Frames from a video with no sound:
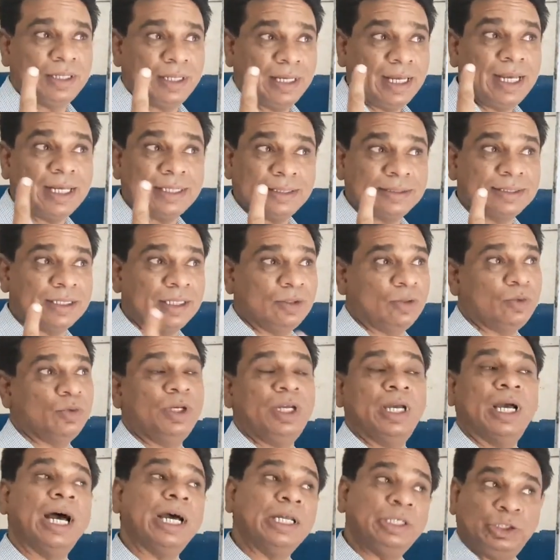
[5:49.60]
ऐसा कोई
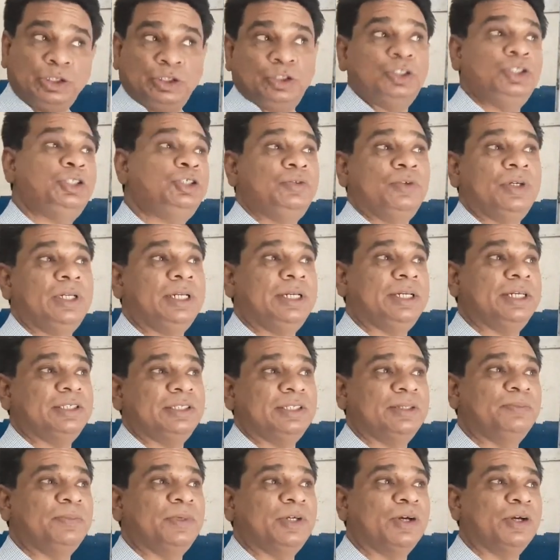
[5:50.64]
अनयूजल
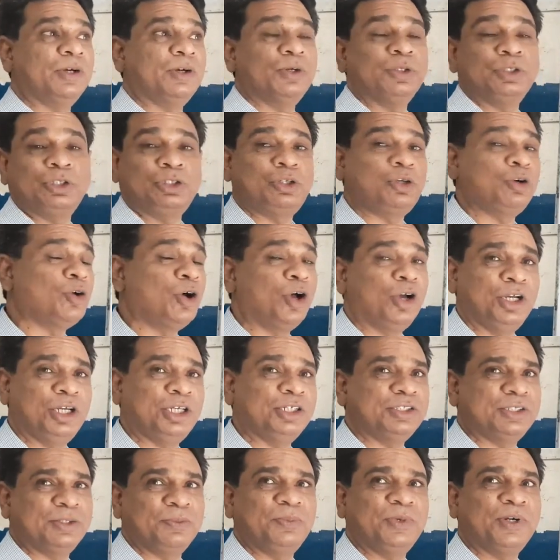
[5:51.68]
किस्म का कोई स्ट्रॉन्ग
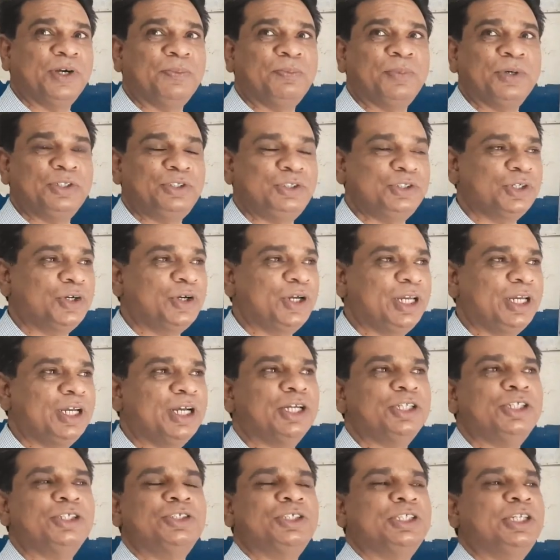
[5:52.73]
किस्म का बच्चा
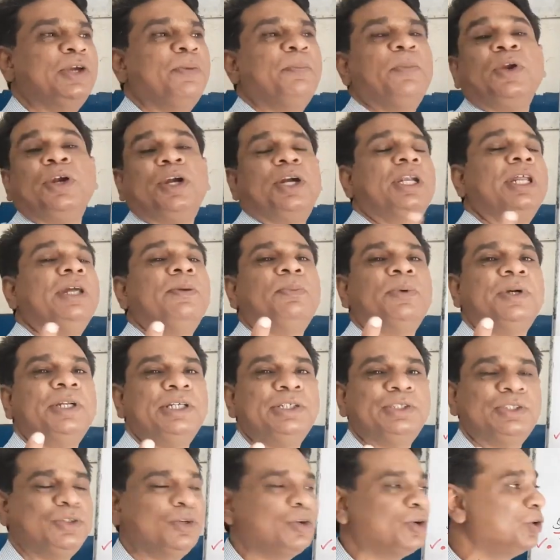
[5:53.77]
होएगा जिसकी इम्यूनिटी बड़ी
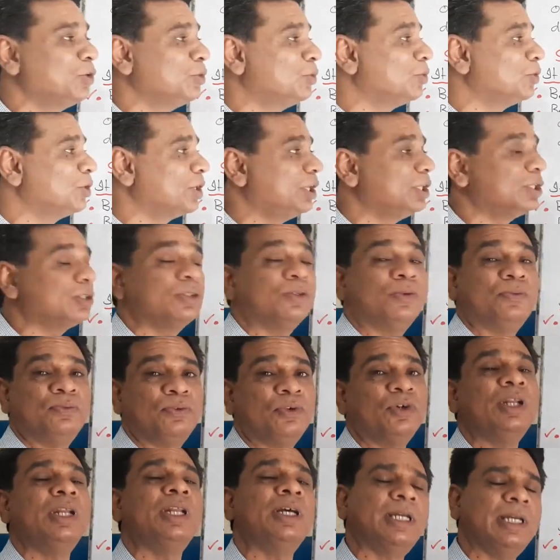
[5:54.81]
स्ट्रॉन्ग होगी तो
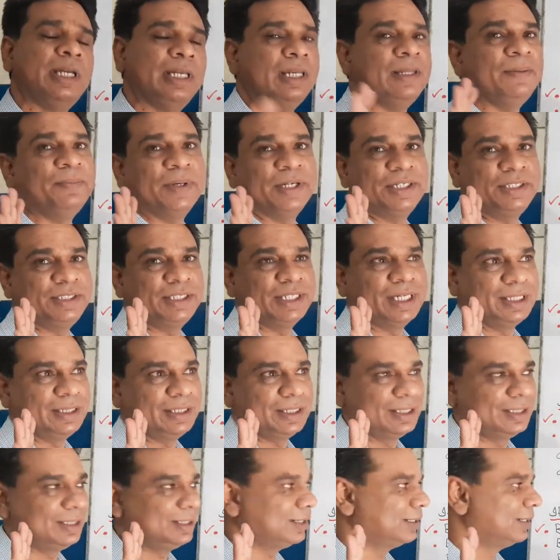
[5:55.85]
वो लकीली बच
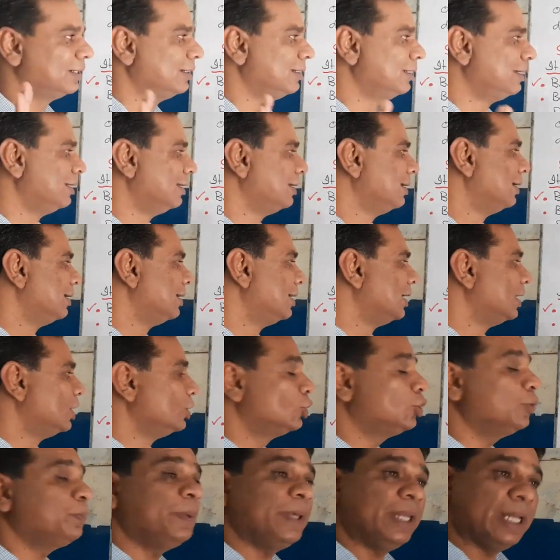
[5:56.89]
जाता था
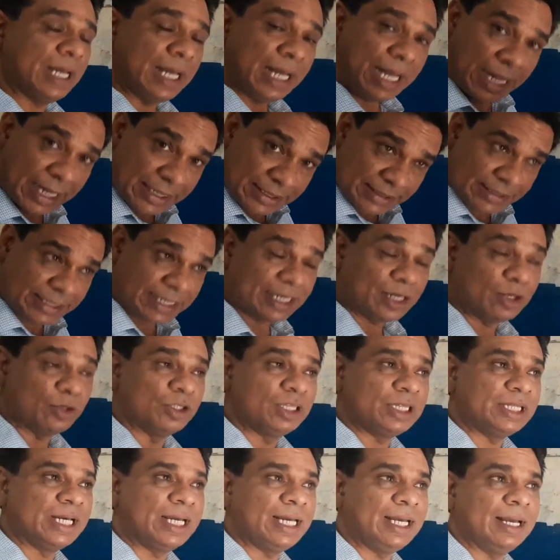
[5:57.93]
तो फिर आज क्या
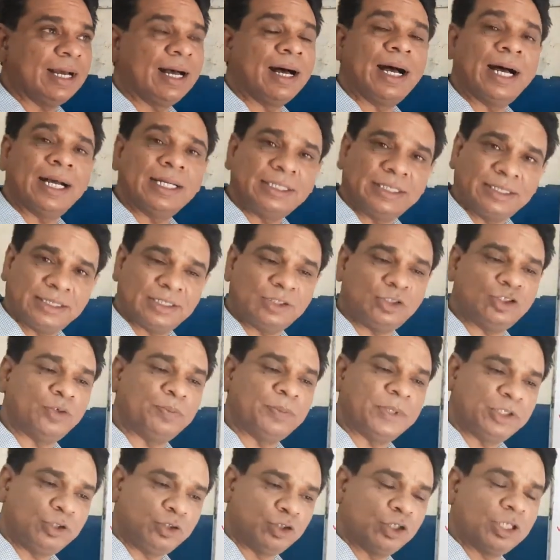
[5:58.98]
होता है आज से जो
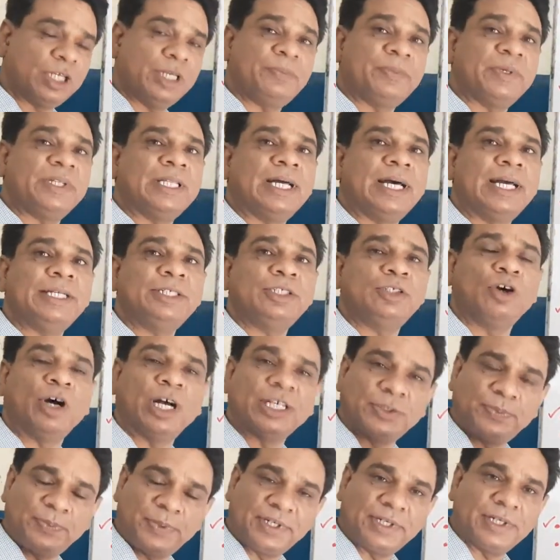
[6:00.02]
बच्चों की पैदाइश
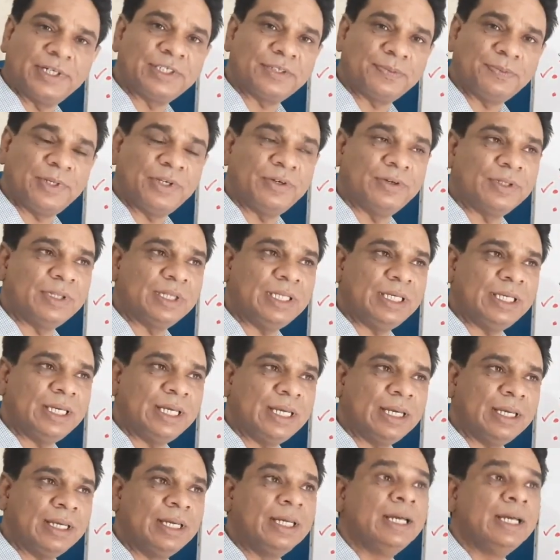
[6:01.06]
हॉस्पिटल्स में होती है